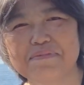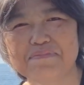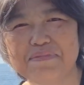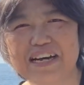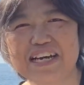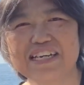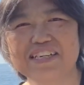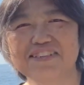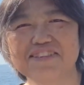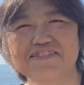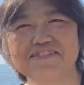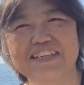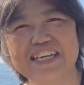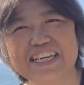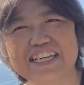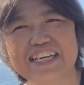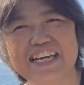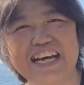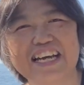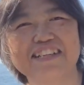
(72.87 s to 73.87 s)
まあ、今日
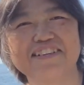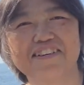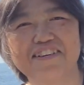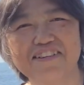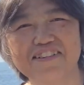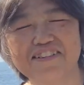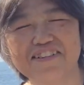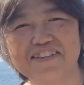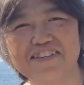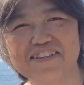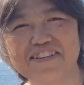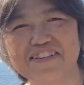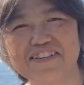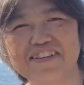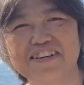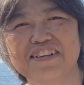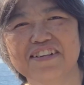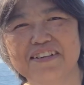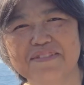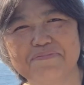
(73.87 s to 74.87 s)
ね、あ
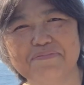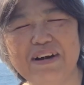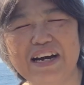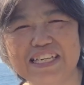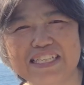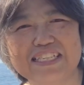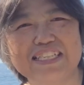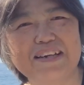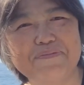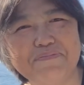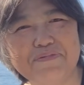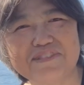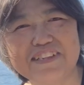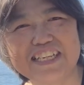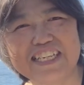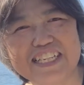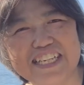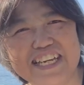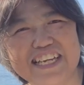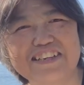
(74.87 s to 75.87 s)
のー、まあ、朝散歩で
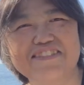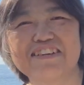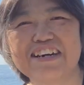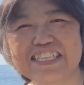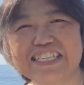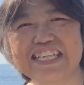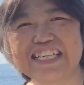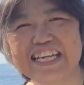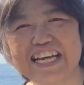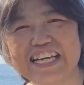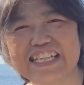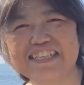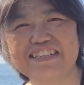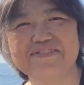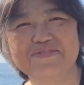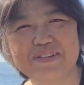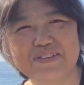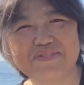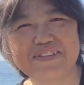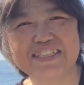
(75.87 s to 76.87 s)
きてよかったな、って
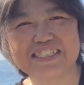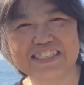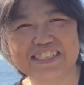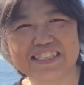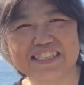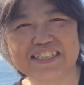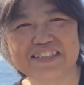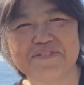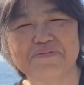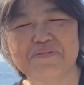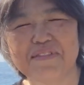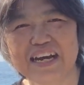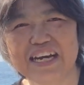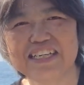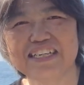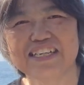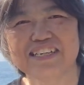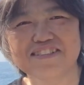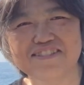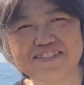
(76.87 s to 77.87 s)
思います。は
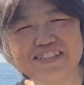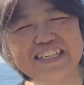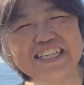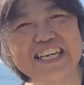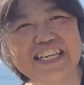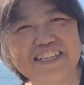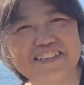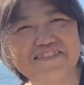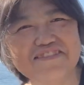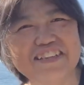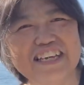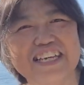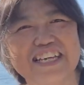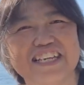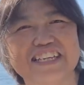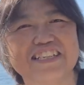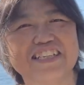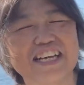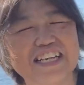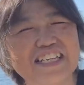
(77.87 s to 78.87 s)
い。それでね、今日ね、
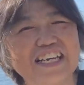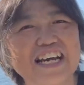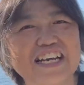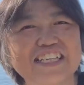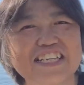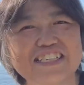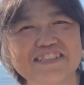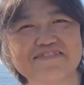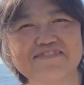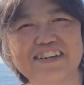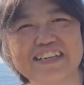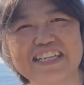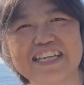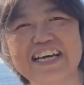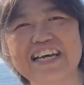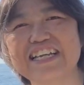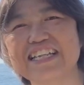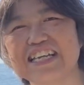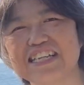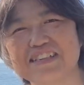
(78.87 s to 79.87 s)
何話そうか
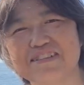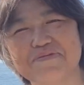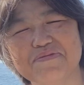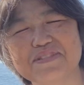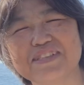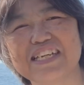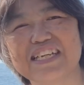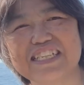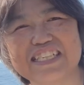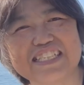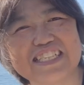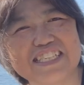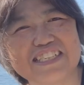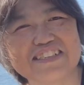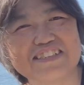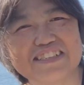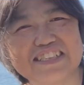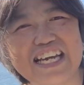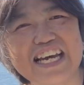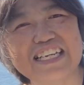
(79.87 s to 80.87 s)
な、なんて思ったんですけ
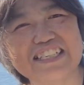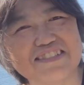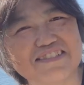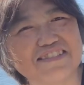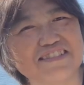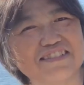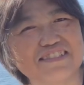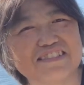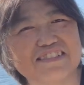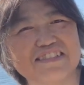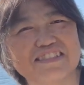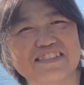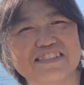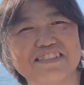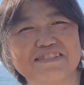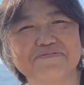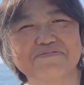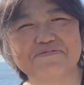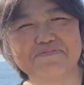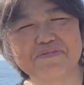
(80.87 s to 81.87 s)
ど、
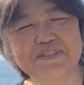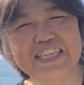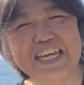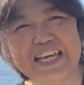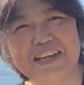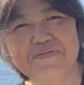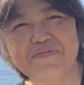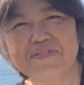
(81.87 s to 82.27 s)
タイトルもね、